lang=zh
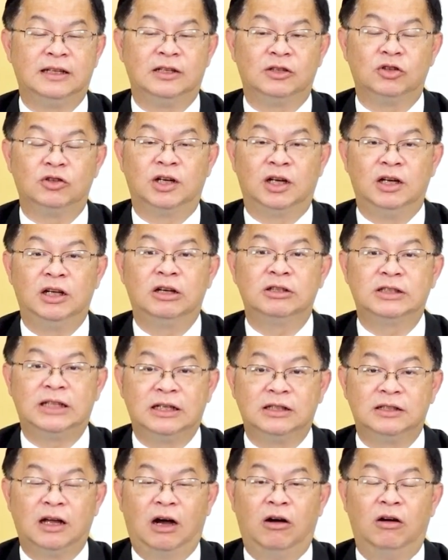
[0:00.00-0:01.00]
跌的时候，可能要
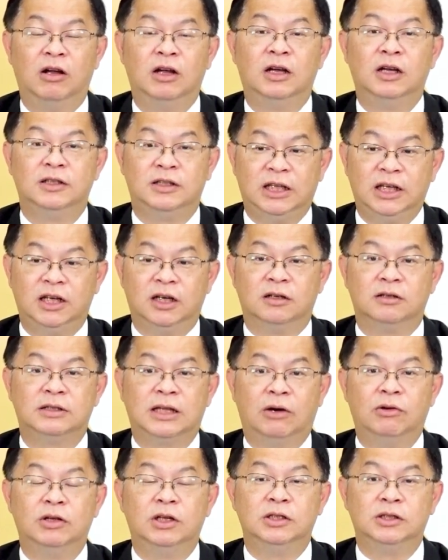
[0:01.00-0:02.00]
等到第一个，
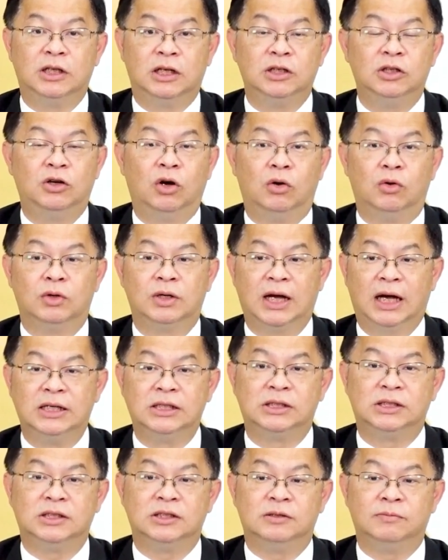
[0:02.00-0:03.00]
台湾的人口开
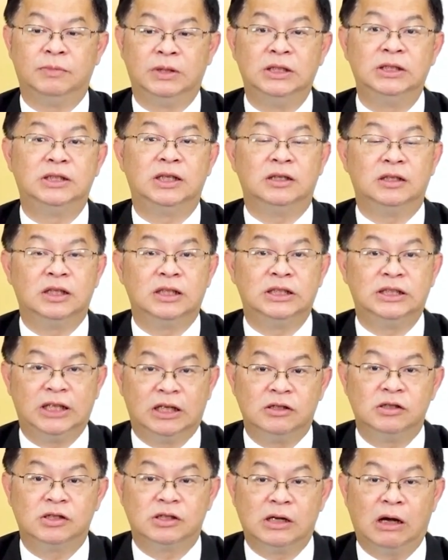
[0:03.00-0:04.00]
始明显的
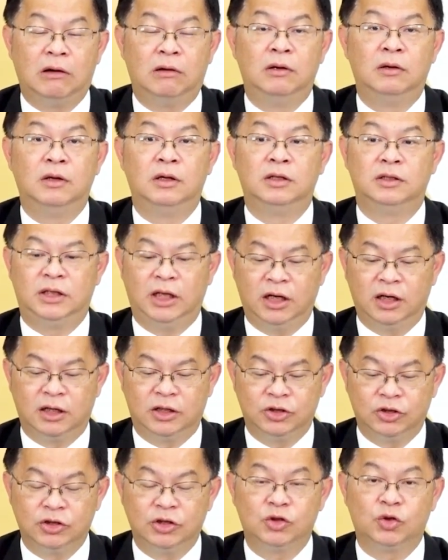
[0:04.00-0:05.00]
减少；第二个
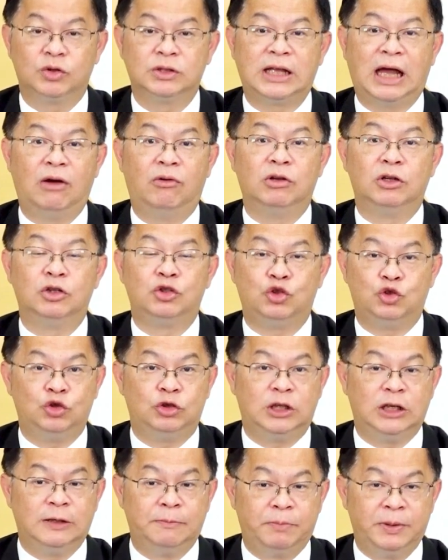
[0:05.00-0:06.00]
就是说，台湾的
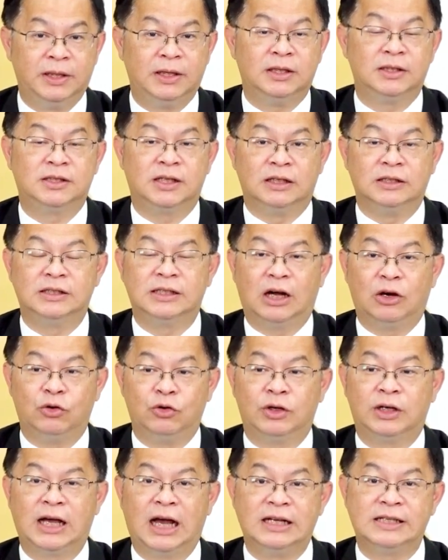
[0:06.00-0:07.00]
GDP 成长
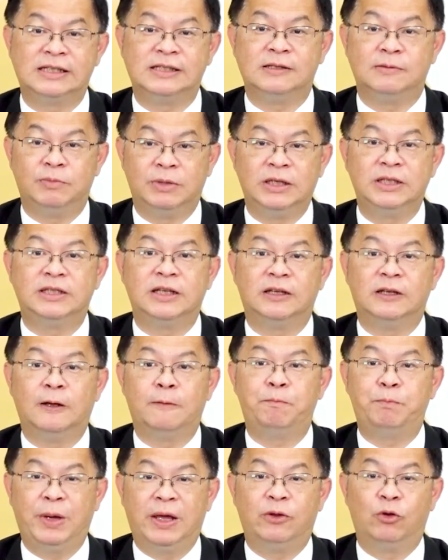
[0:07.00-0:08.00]
率开始明显的
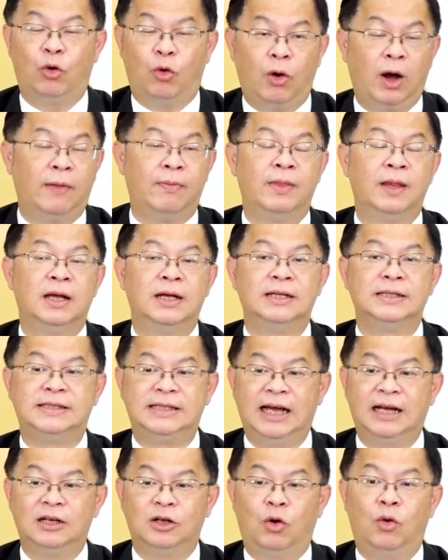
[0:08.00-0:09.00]
变缓。
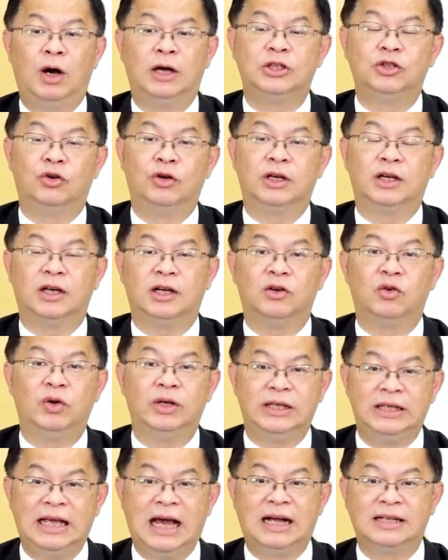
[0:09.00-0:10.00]
这样的话，就会可能
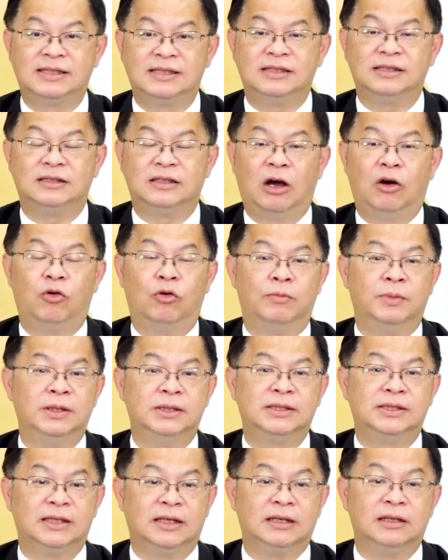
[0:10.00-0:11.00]
会压制到我
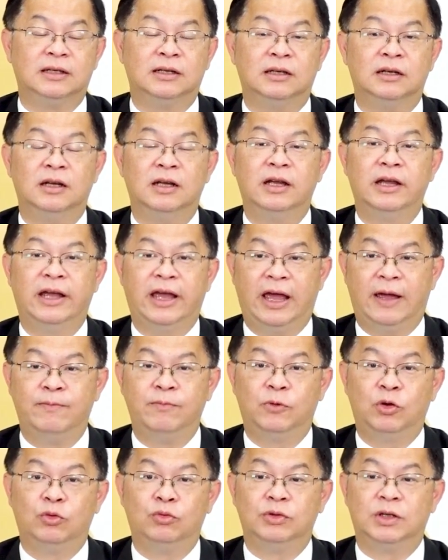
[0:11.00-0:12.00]
们整个。
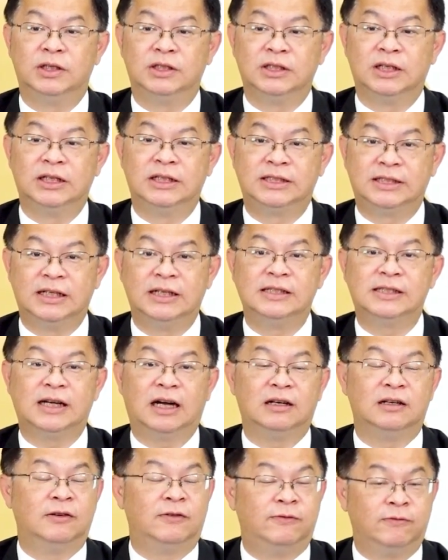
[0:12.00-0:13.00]
M two 的这个增
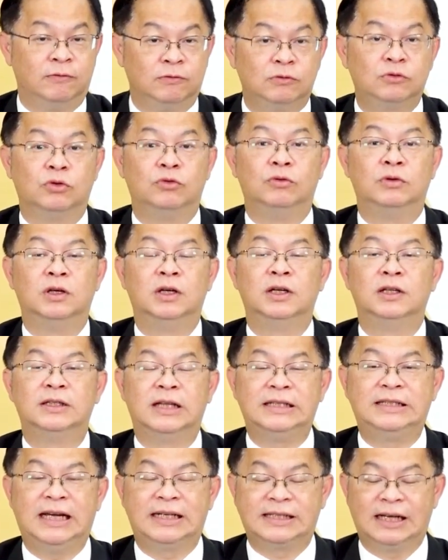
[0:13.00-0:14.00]
长的幅度，
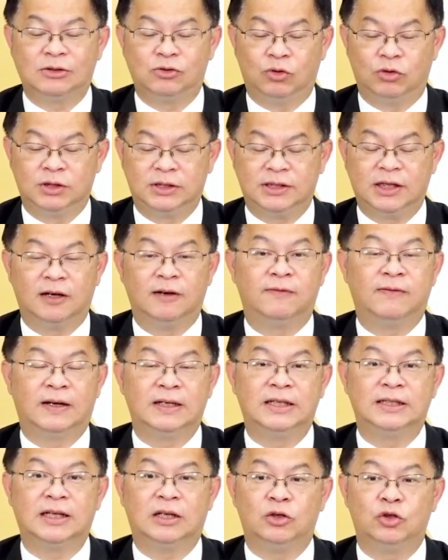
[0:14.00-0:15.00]
再加上说整个房
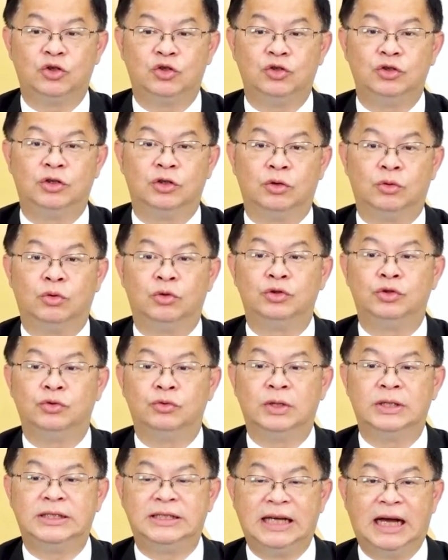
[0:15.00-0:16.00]
地产的需求或许
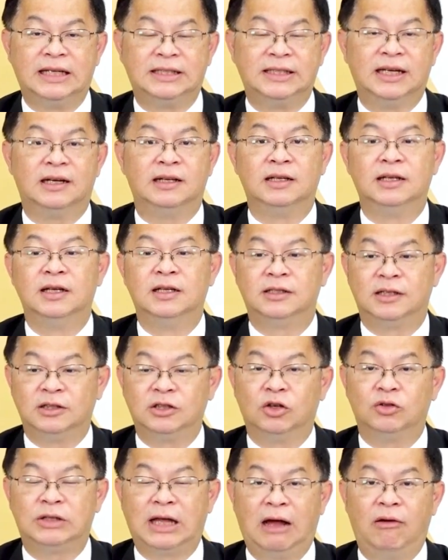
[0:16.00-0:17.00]
会下降，这
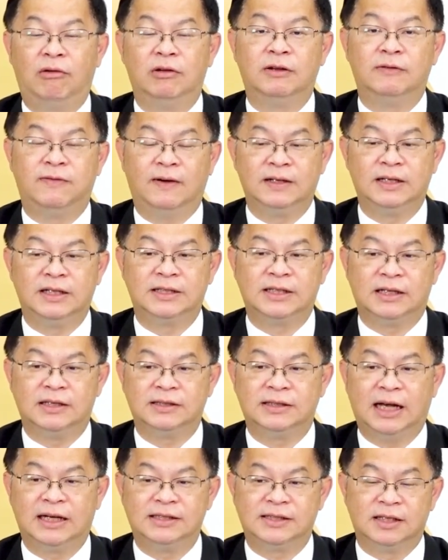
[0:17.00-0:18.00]
时候台湾的房地产
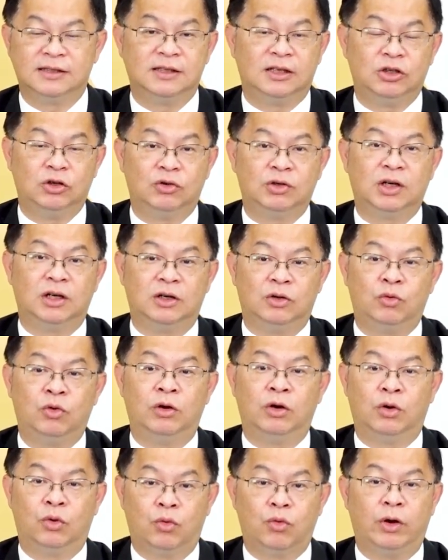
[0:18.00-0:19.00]
才真的有可能会
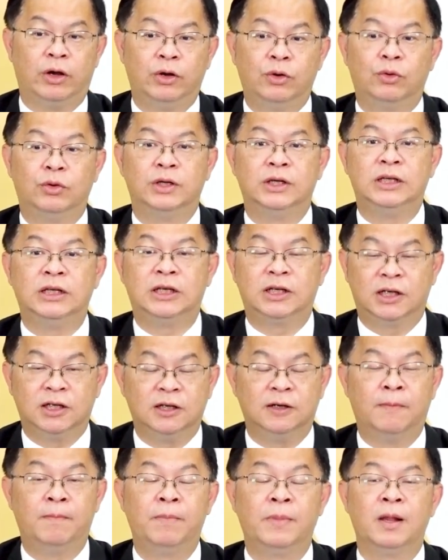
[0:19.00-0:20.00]
有回落的一
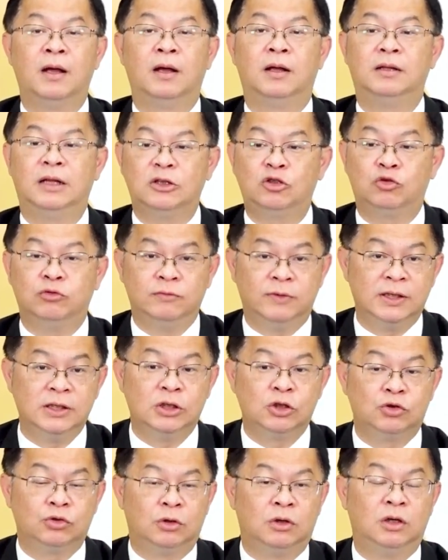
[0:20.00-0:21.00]
刻。那除非
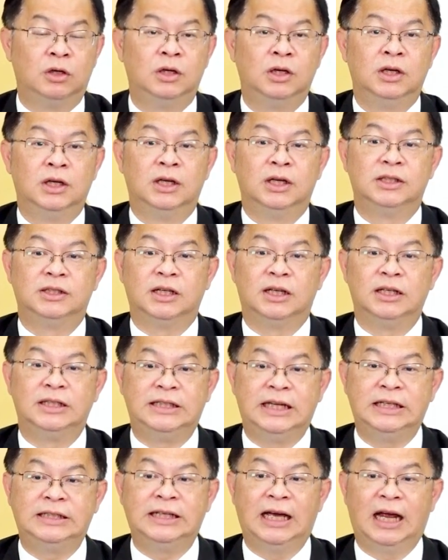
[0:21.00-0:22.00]
是说这个
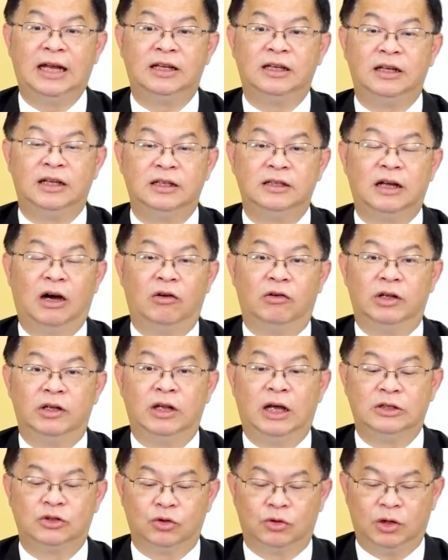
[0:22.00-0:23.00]
接下来的领导人
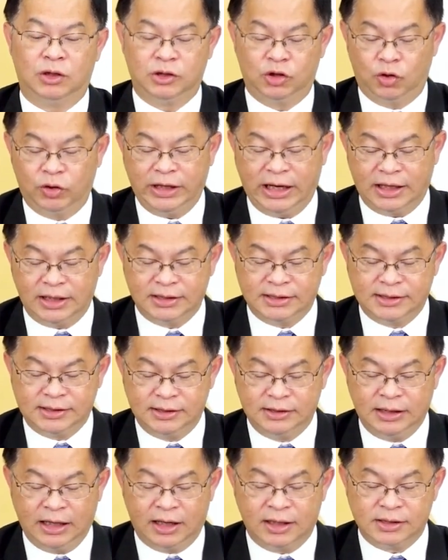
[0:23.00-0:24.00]
来说，有两个
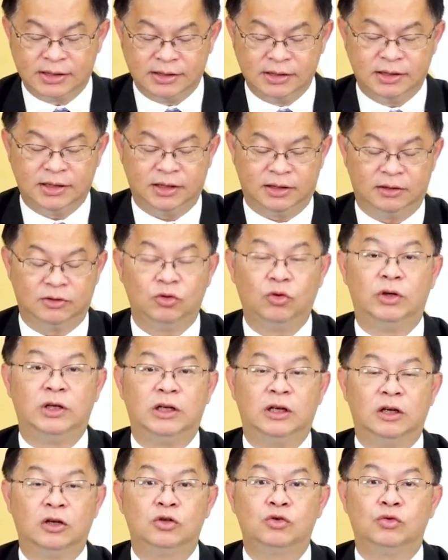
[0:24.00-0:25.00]
两个事情，如果
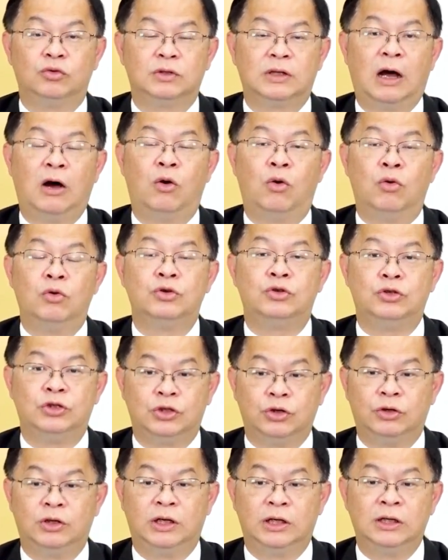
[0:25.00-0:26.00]
你能做到，或许
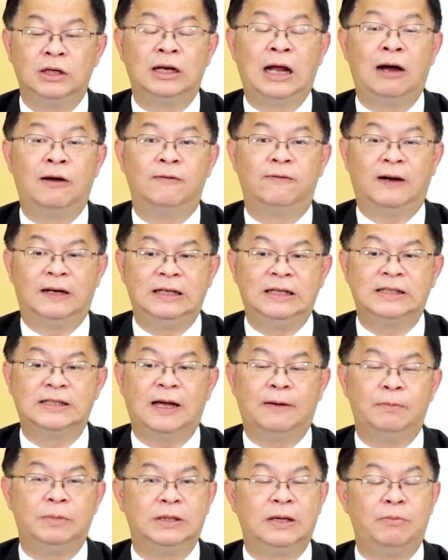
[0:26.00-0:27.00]
就能让房地
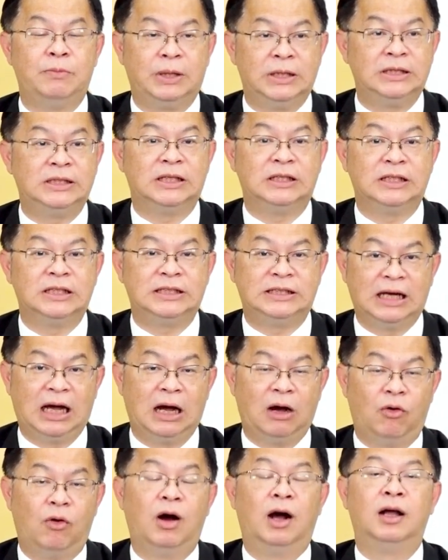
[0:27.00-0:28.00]
产比较明显的
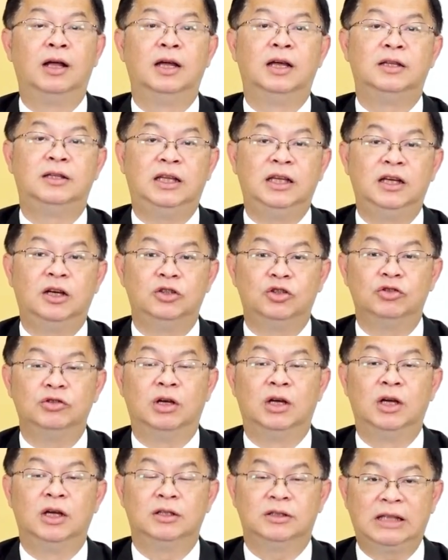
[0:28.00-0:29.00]
下滑。第一个就
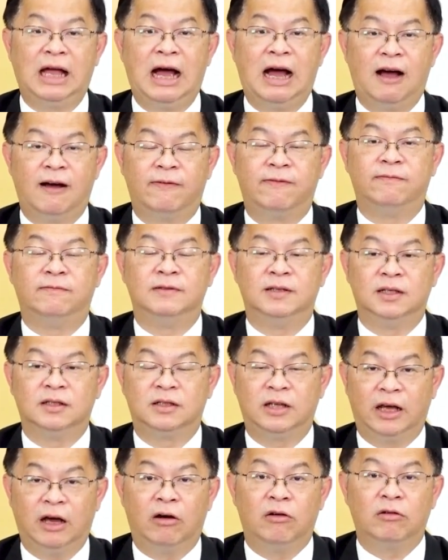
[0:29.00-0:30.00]
是大幅的
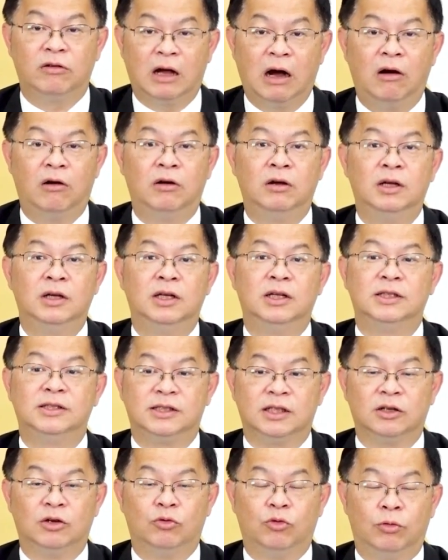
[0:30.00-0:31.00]
调高
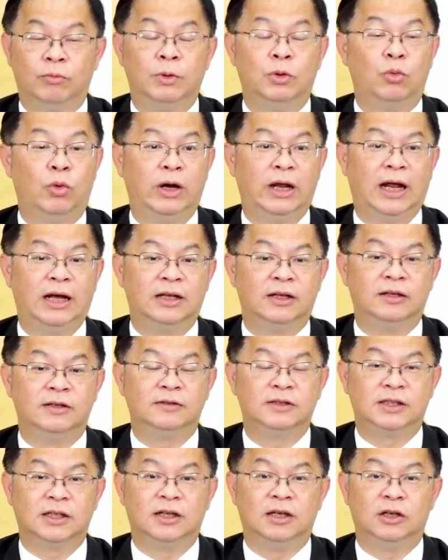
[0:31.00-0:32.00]
整个我们未来的
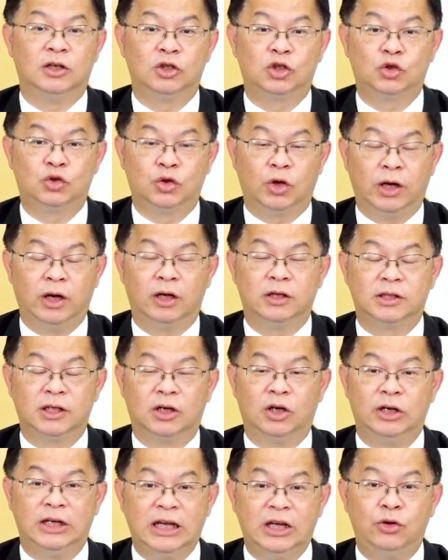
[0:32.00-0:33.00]
这个税这
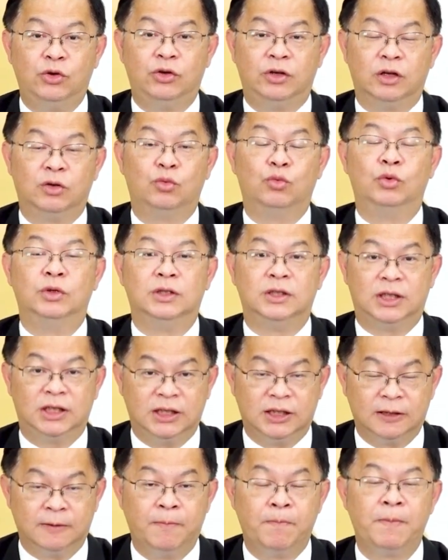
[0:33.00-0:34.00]
个利率的问
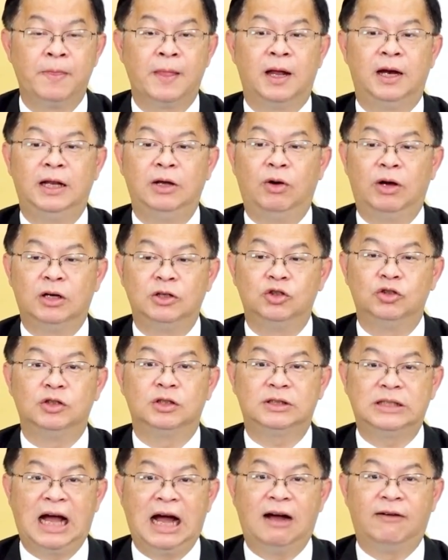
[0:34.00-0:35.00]
题，另外一个就是
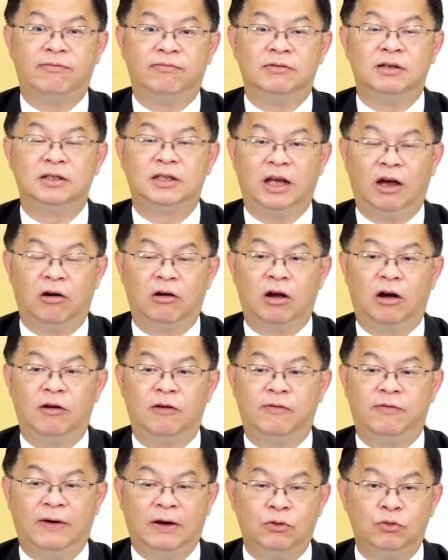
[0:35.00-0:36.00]
大幅的调高
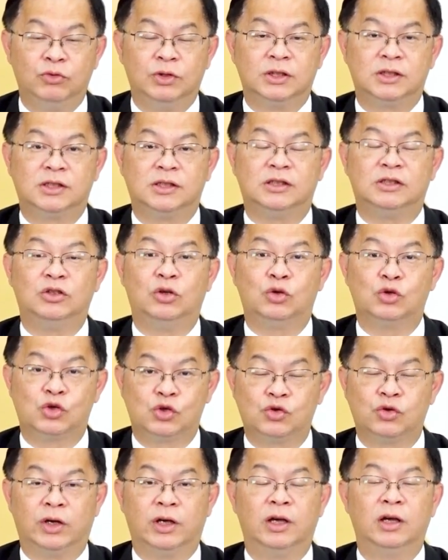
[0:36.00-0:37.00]
房屋的持有
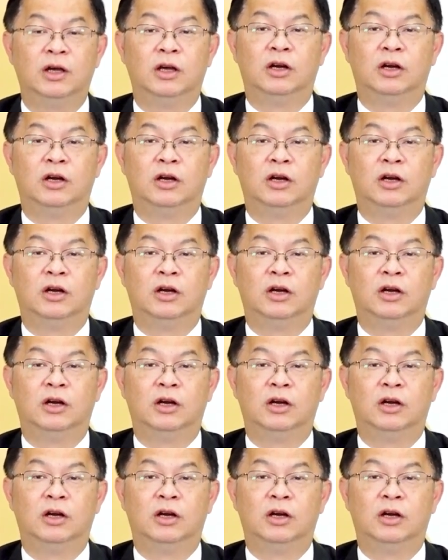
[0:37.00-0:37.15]
税。